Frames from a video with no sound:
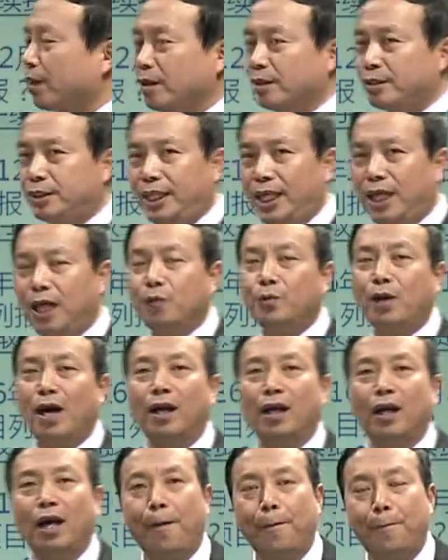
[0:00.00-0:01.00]
结
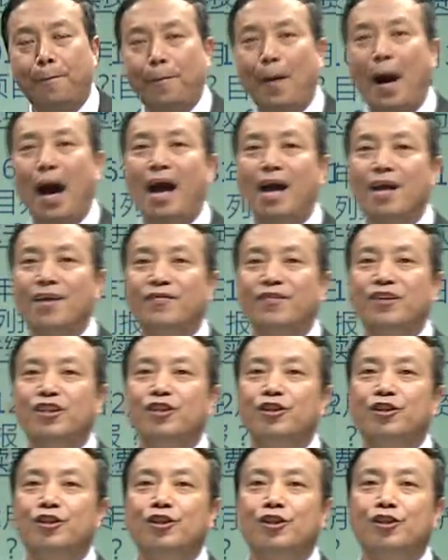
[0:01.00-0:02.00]
转了百
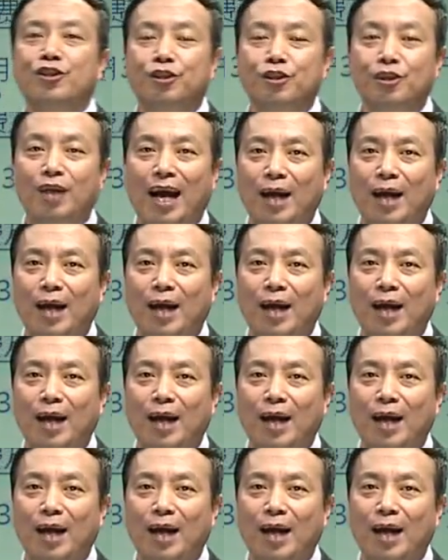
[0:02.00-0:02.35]
分之十，